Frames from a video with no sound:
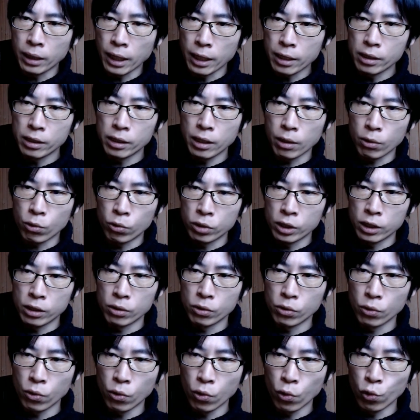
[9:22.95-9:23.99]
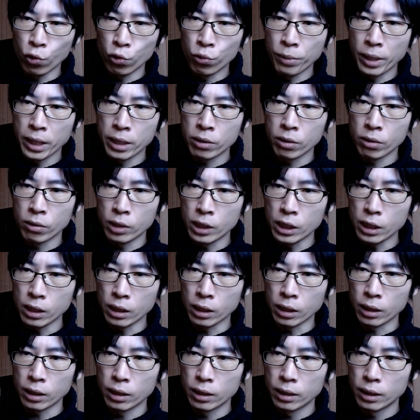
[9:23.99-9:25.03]
大した個人情報を埋めず
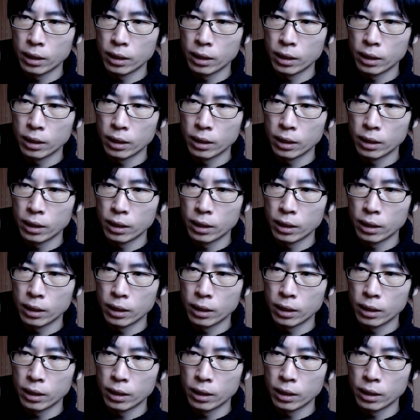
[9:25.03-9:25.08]
に、